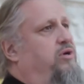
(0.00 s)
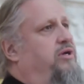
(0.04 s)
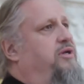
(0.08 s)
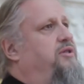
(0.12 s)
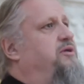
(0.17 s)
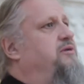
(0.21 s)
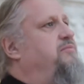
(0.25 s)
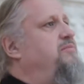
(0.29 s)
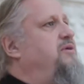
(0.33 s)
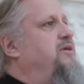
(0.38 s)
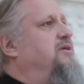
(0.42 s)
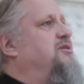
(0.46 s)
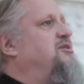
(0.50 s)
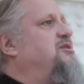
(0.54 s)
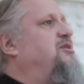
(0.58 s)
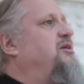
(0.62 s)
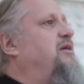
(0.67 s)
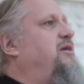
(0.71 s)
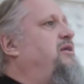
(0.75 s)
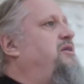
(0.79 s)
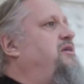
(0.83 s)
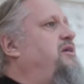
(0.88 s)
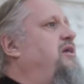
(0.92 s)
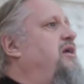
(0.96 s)
Это
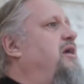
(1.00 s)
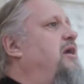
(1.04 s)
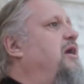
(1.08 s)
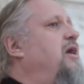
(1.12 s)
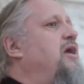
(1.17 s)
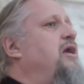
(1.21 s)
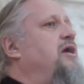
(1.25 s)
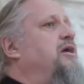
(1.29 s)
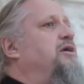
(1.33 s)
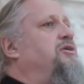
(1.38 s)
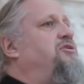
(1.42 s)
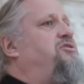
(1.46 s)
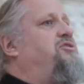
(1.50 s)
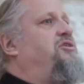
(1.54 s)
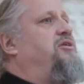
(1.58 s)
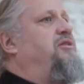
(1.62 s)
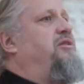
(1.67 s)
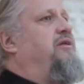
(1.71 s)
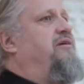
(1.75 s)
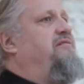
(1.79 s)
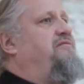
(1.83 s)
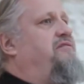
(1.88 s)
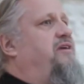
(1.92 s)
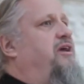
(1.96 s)
место, где
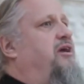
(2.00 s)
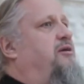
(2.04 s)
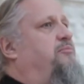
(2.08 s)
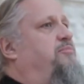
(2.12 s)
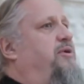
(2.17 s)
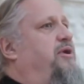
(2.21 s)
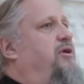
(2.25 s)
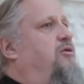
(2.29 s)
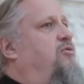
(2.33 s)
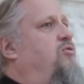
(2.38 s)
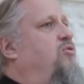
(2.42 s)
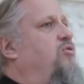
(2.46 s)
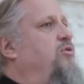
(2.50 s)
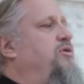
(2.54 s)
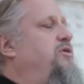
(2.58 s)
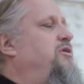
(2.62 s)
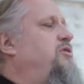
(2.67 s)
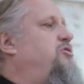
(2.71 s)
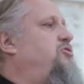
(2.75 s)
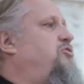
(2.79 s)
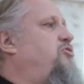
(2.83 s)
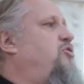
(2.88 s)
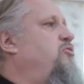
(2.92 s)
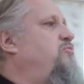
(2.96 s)
человек
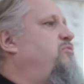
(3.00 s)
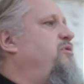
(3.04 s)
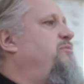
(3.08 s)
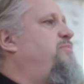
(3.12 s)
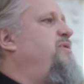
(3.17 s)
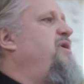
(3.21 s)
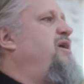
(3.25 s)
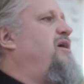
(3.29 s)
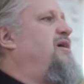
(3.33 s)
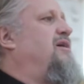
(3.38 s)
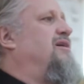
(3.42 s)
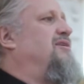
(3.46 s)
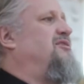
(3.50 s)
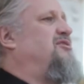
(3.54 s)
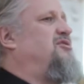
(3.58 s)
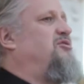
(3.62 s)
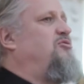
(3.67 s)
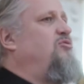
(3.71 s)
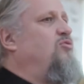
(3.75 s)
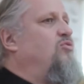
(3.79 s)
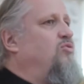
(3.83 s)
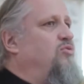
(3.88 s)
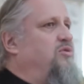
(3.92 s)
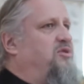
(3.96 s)
приходит, чтобы
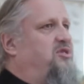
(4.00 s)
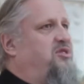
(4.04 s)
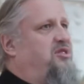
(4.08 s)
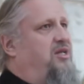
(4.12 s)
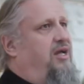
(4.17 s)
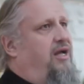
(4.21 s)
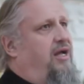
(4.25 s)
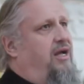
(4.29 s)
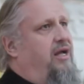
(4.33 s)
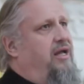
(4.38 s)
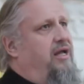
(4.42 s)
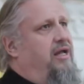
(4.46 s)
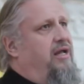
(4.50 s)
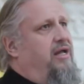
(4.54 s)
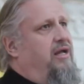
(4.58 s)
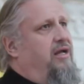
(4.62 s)
прикоснуться